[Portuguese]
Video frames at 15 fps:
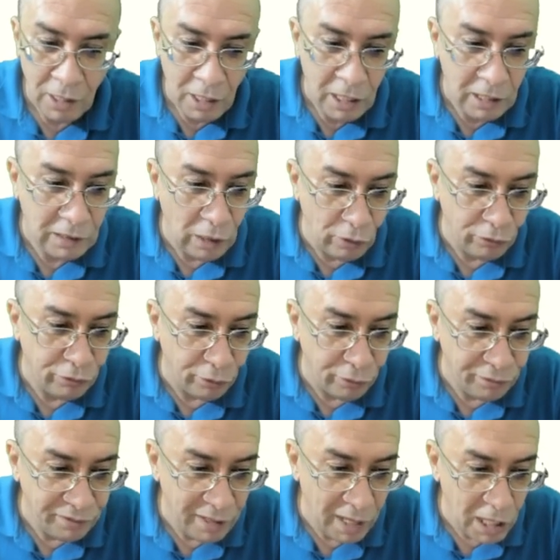Então são
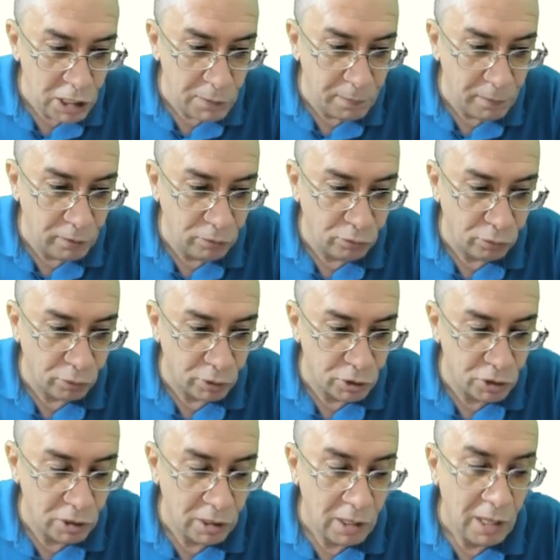sete
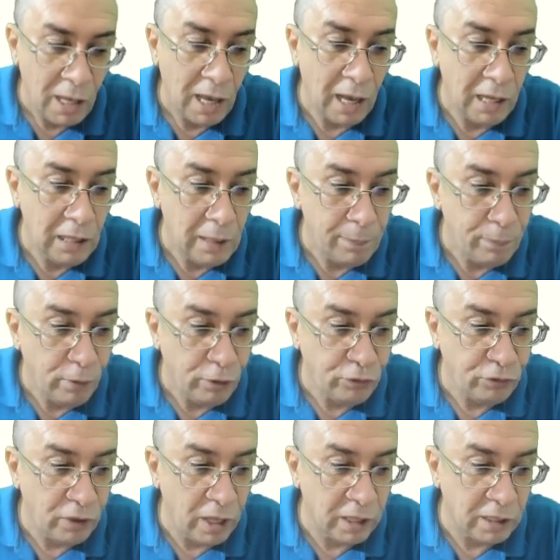pessoas. Aí ele
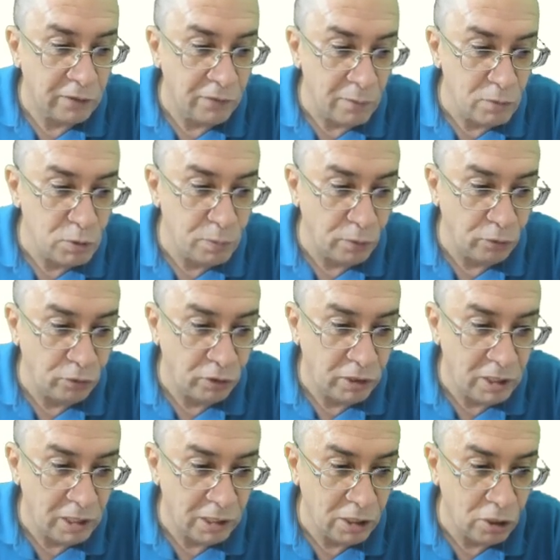prossegue, vamos
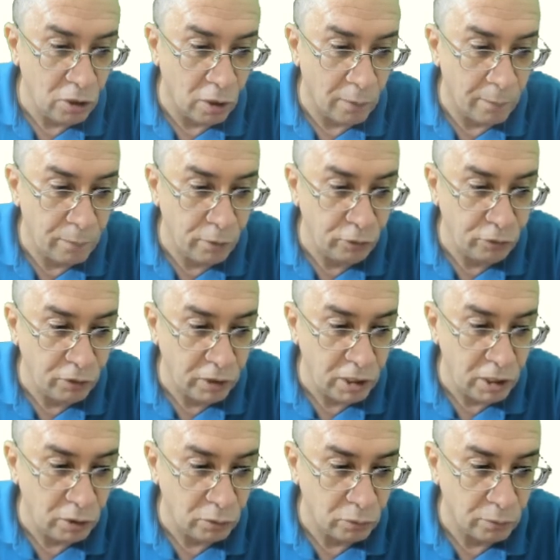prosseguir aqui, ó,
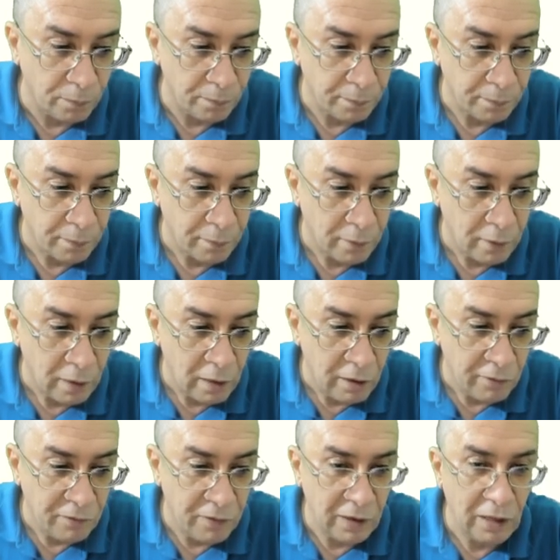prosseguindo.
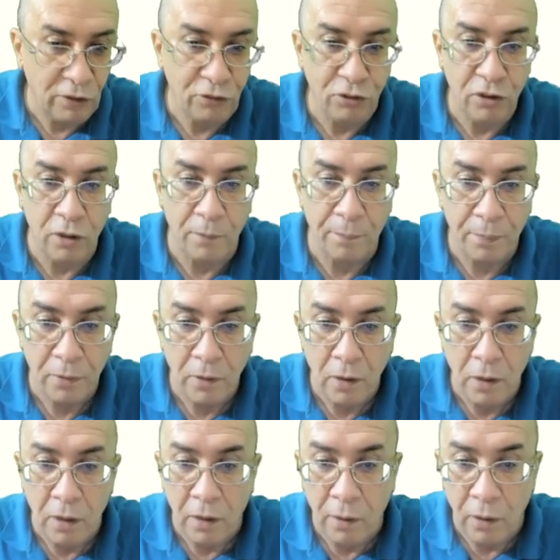Fala assim:
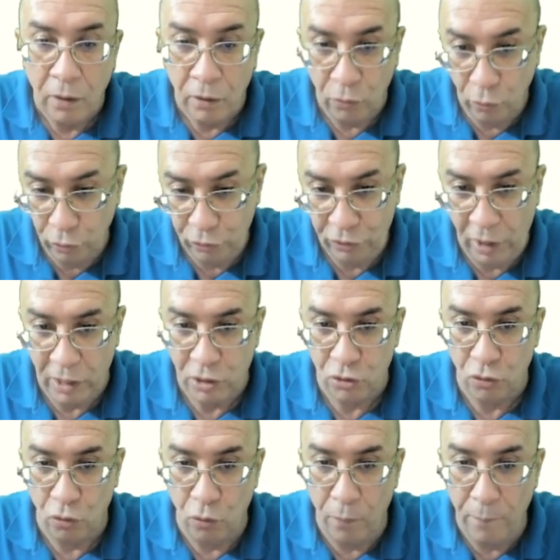o
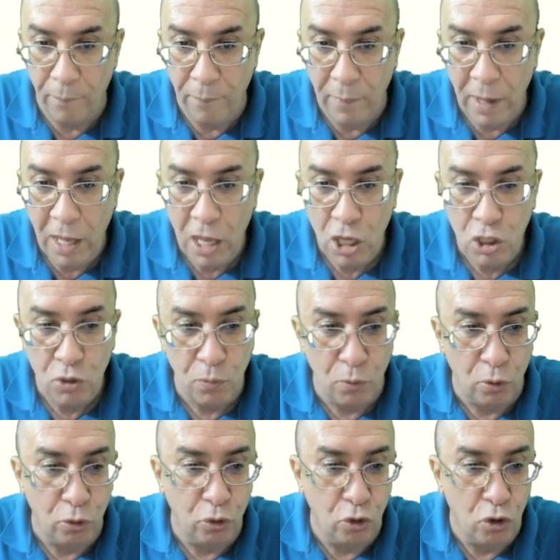sete, mesmo
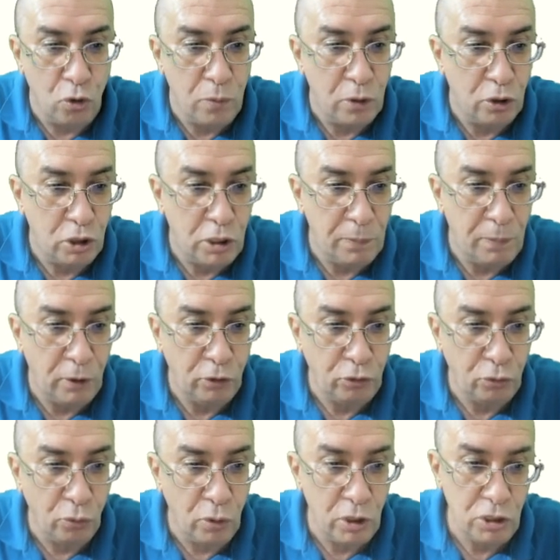número de
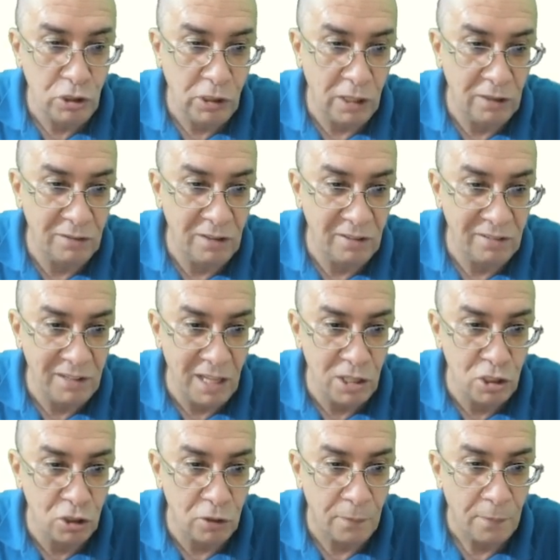pessoas, quer dizer
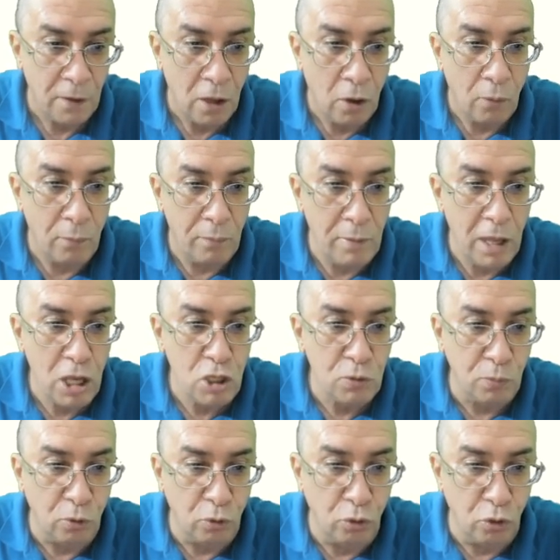sete,
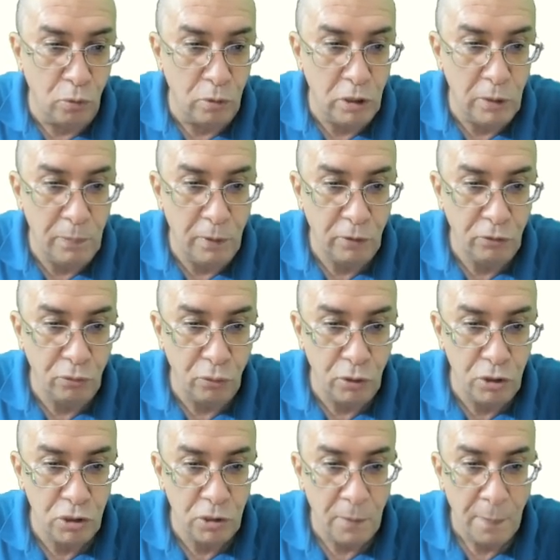mesmo número de
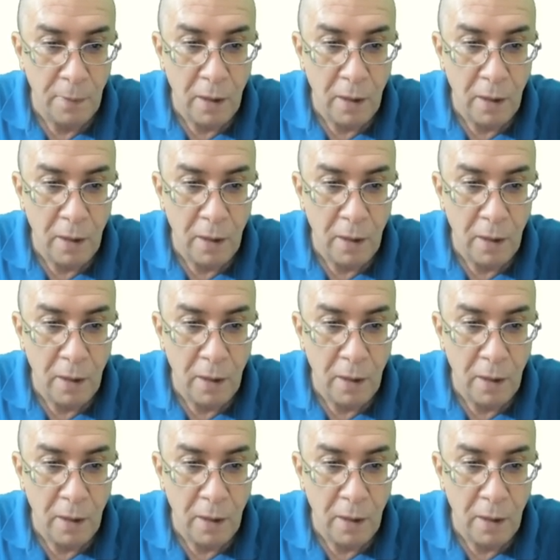pessoas